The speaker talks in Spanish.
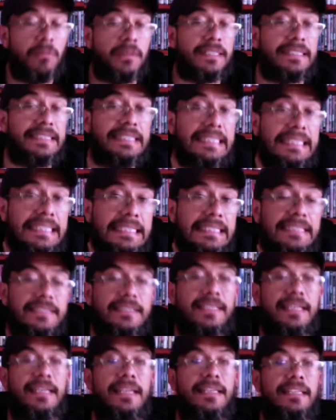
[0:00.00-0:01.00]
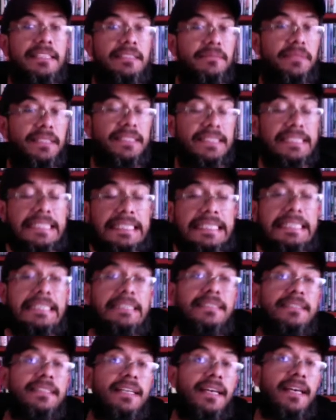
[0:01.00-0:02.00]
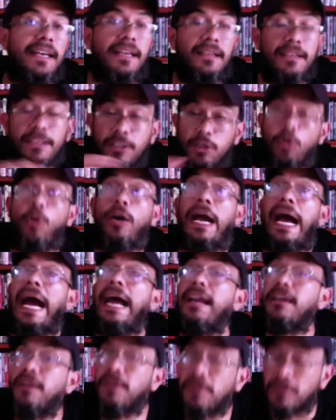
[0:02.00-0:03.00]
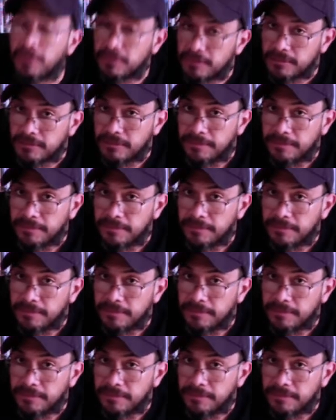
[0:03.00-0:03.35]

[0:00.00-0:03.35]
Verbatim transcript: vestirse, desvestirse, tocarlo?